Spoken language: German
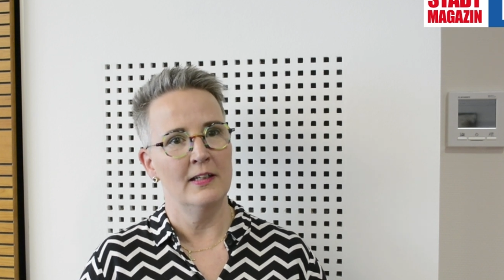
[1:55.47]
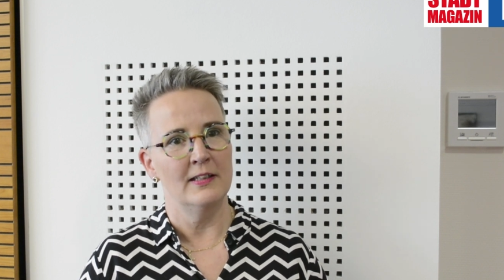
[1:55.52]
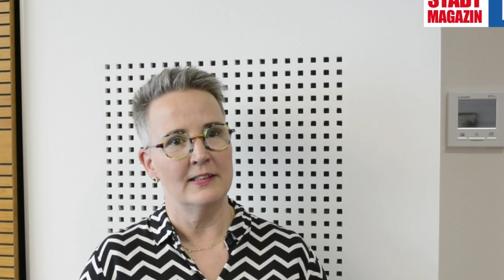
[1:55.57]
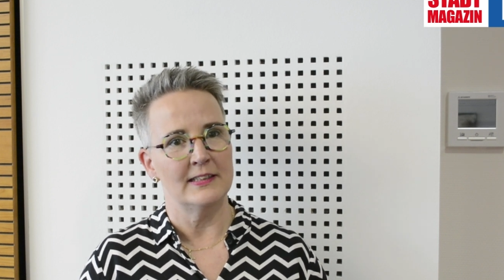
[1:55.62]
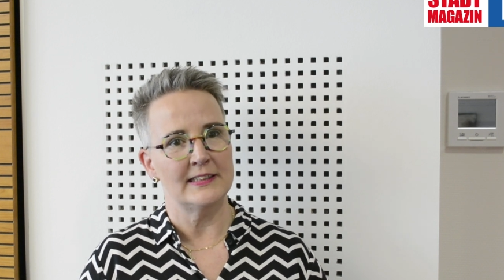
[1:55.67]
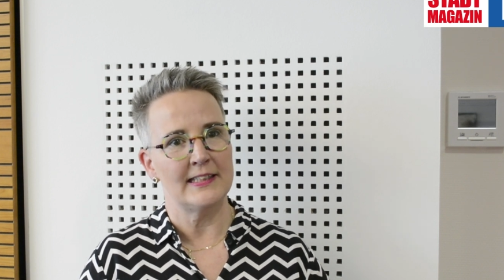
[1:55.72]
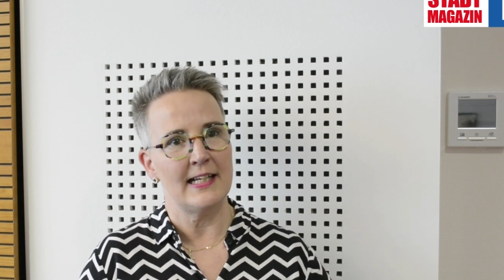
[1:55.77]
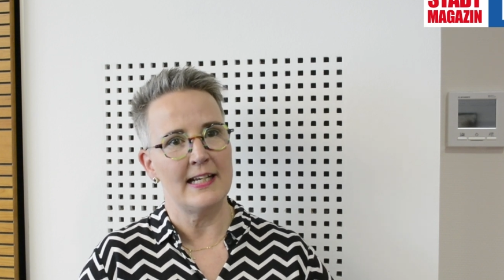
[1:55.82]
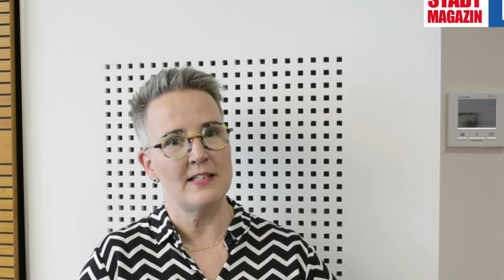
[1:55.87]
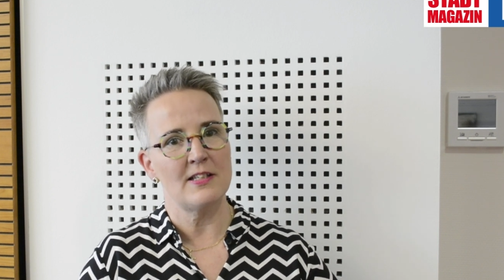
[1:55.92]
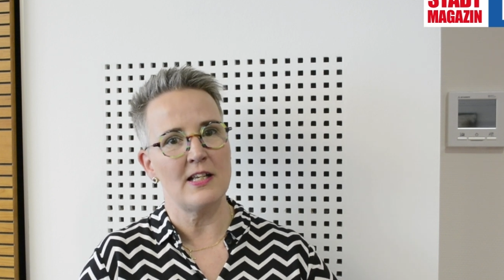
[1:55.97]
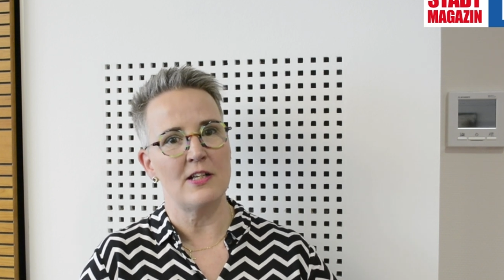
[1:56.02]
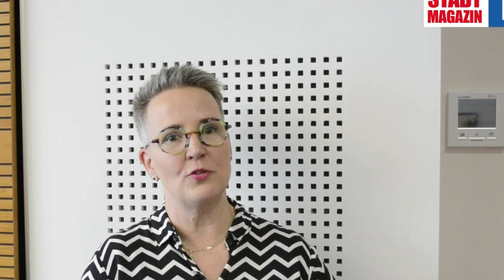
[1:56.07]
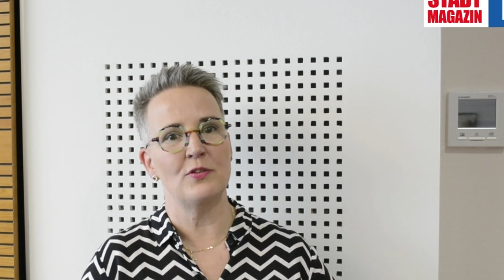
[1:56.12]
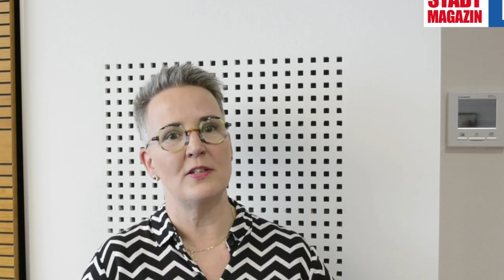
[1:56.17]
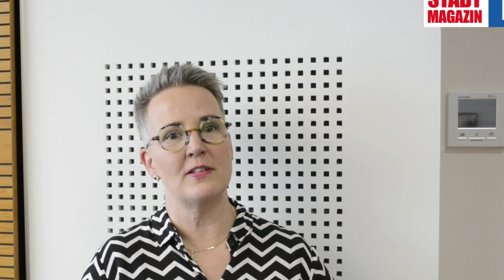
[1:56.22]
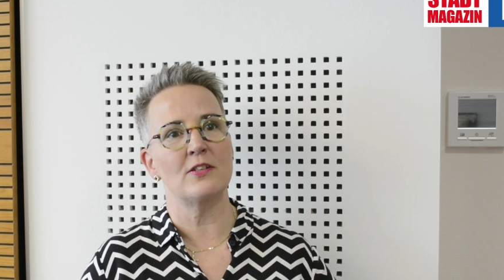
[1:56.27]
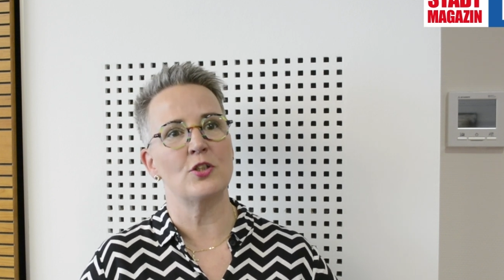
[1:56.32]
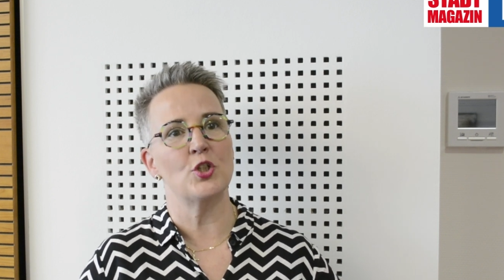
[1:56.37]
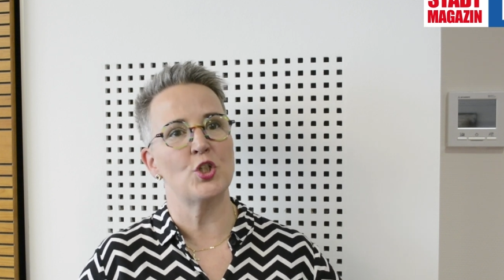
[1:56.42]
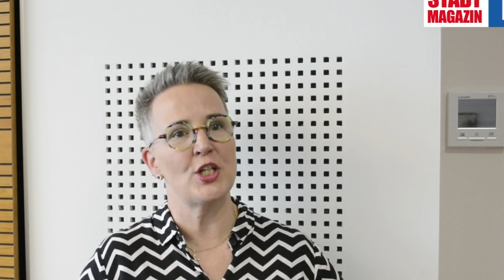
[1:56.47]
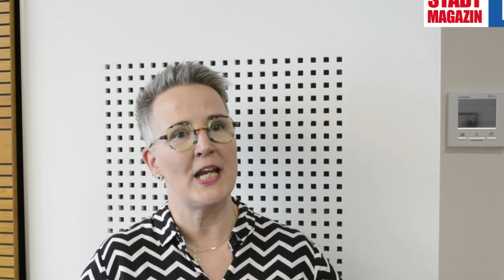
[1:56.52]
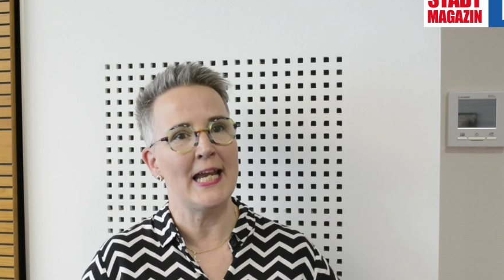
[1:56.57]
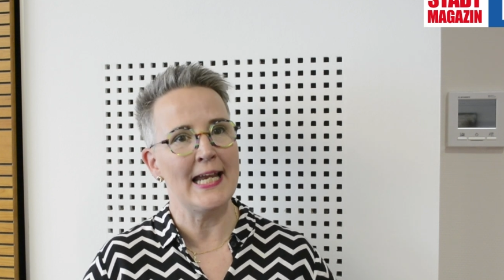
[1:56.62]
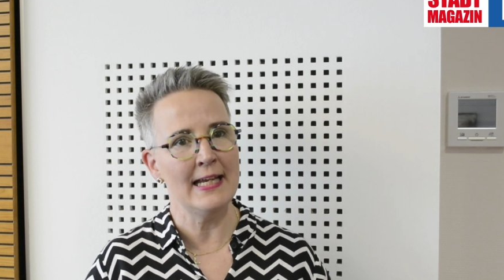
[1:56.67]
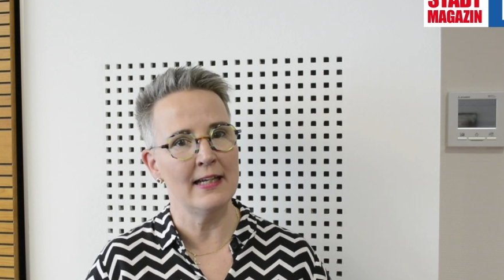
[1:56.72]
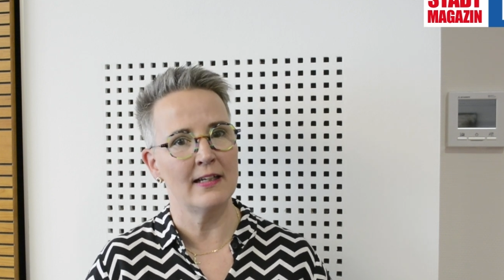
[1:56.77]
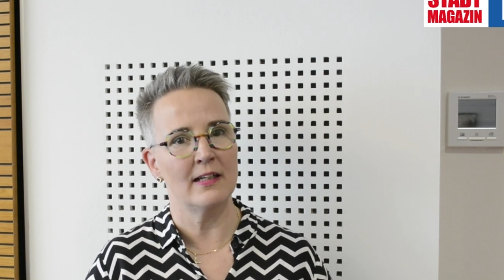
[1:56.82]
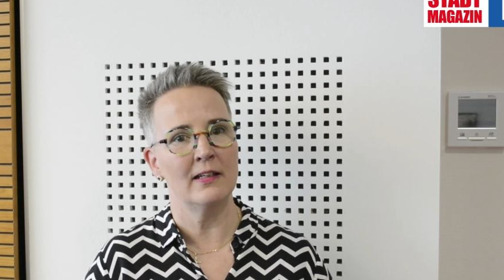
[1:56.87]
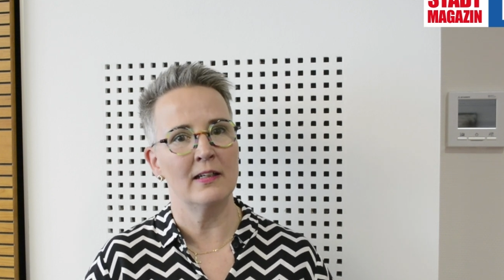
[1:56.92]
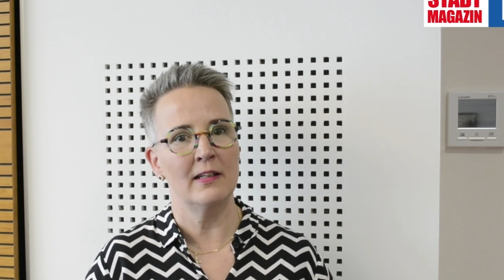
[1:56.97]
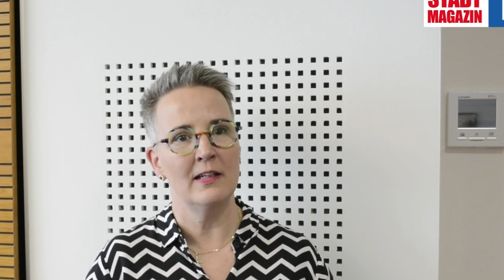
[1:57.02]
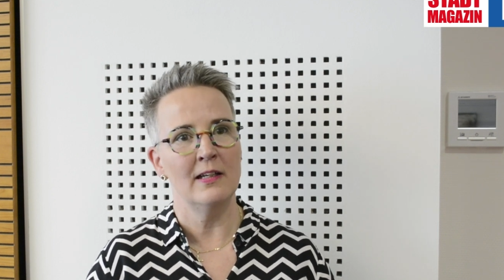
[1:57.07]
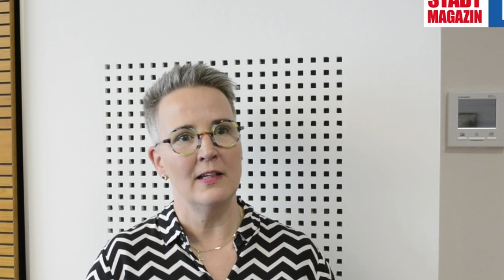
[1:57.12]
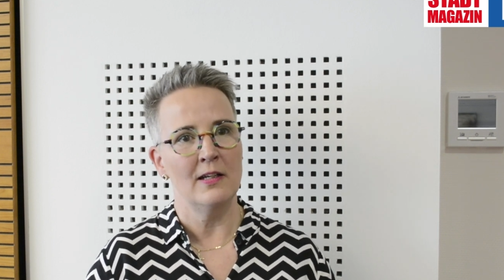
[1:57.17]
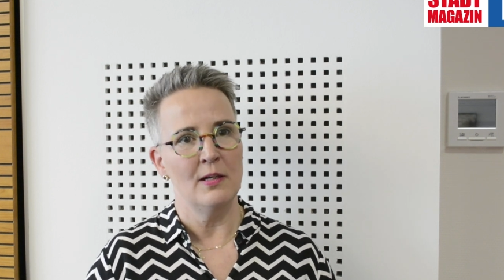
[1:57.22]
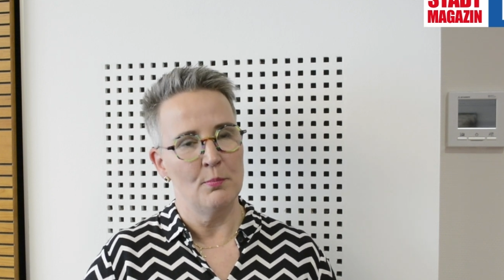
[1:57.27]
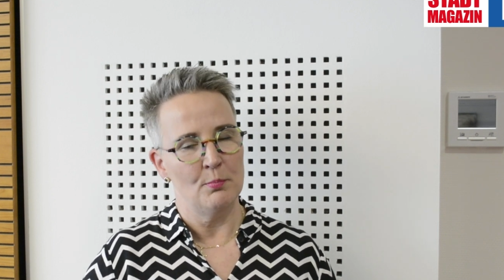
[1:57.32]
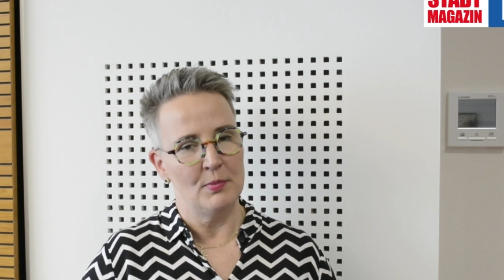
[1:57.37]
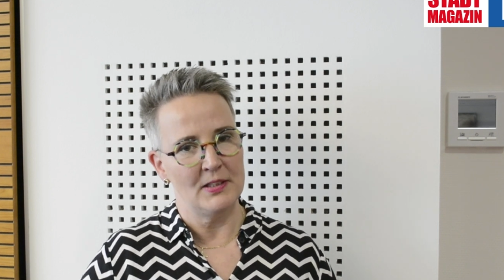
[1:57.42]
Das heißt also, das Geschenk
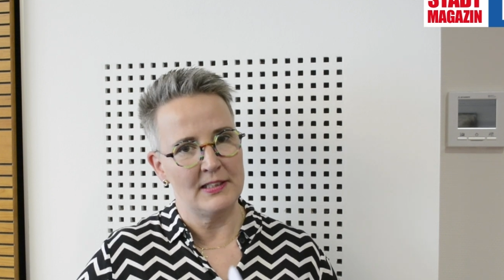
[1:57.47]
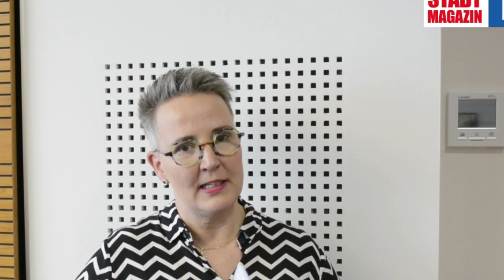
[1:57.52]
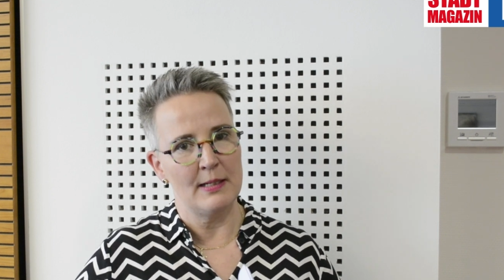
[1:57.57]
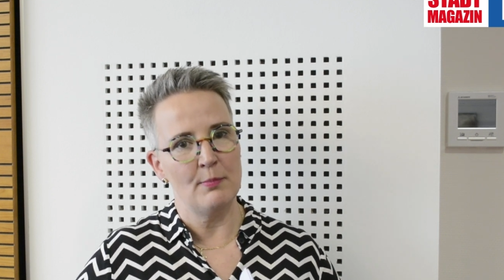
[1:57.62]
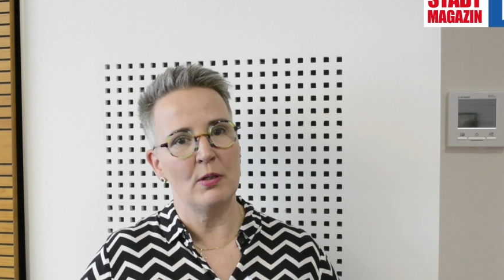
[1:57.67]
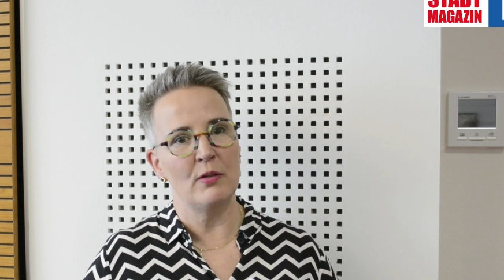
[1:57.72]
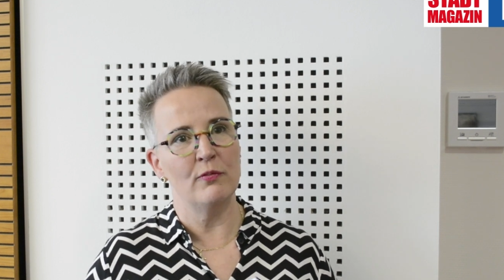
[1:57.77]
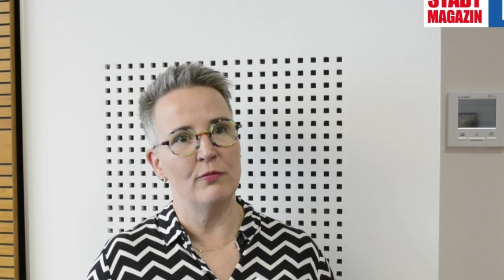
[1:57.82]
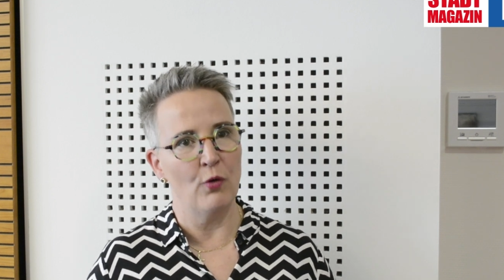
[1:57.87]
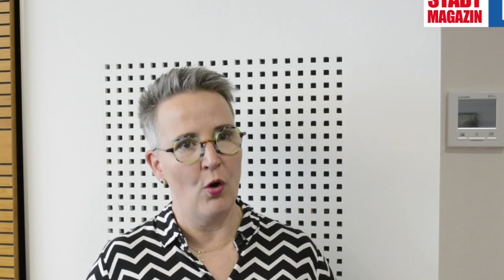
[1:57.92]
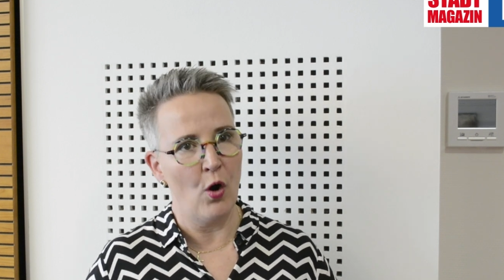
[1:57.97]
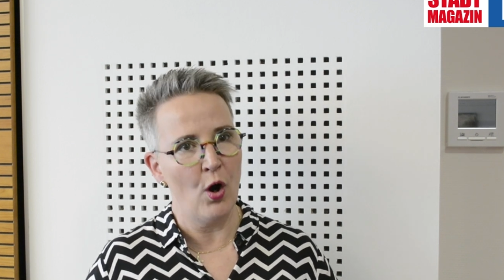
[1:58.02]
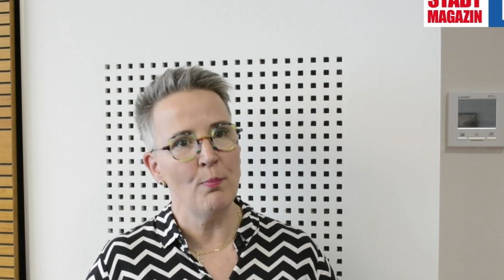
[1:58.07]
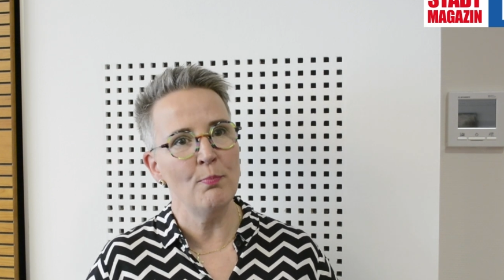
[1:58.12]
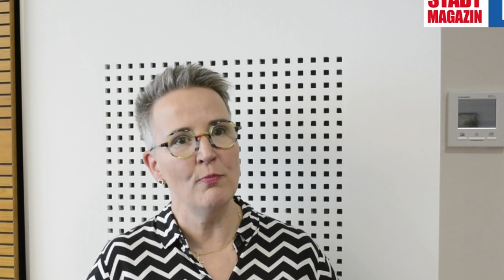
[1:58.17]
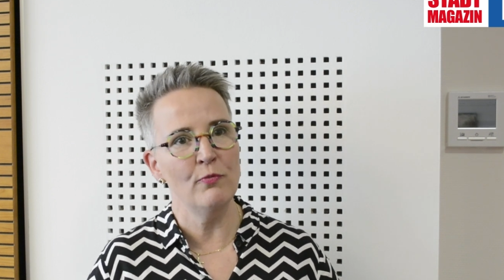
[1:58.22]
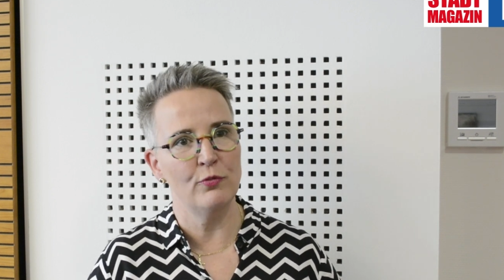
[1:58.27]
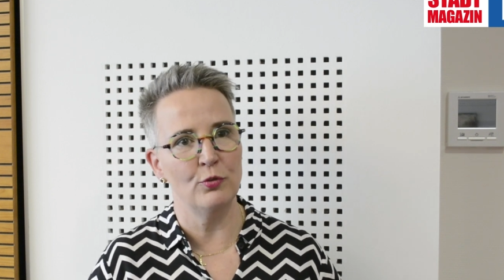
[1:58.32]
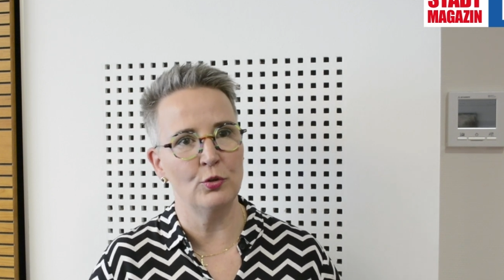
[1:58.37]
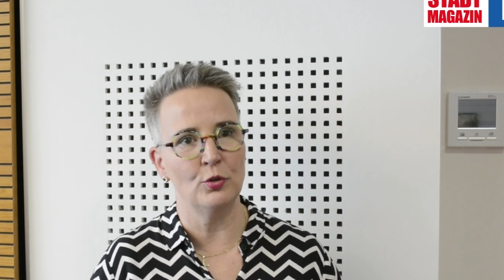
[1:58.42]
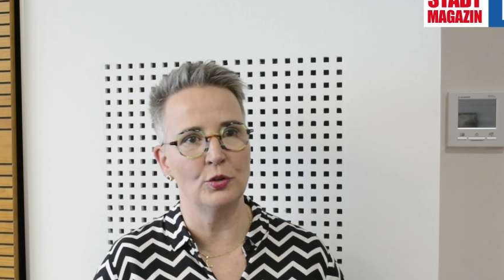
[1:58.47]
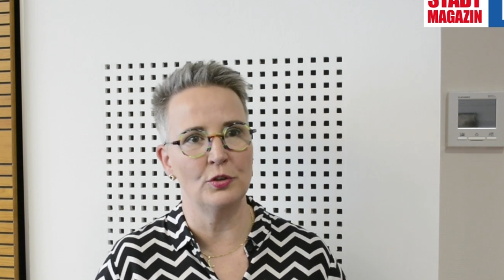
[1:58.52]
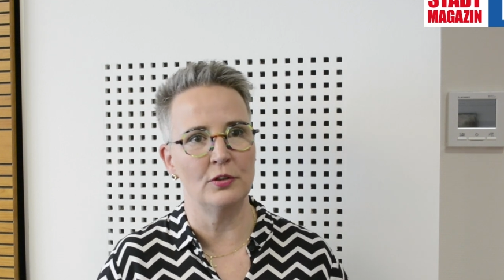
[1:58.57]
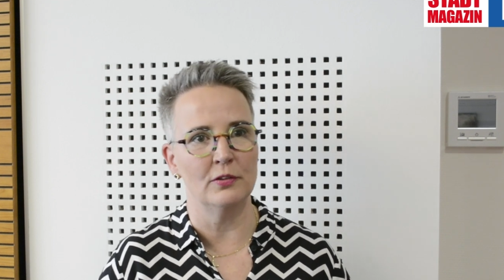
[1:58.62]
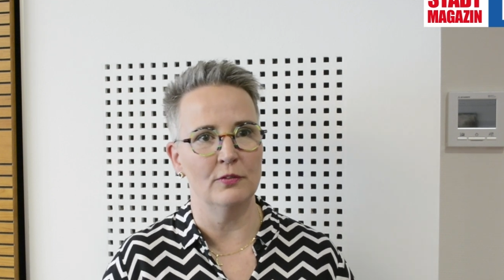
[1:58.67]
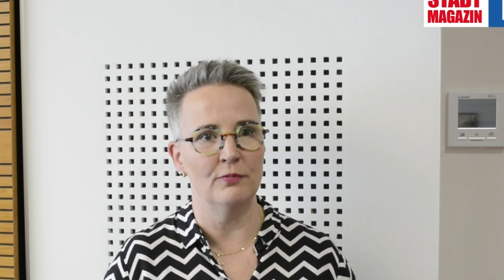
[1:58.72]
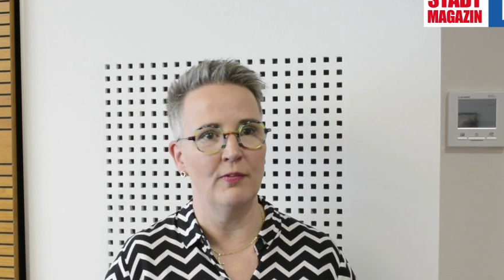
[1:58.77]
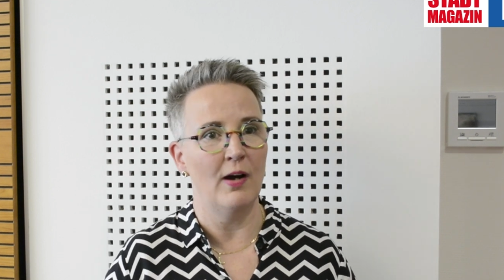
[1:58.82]
mit dem geworben wurde,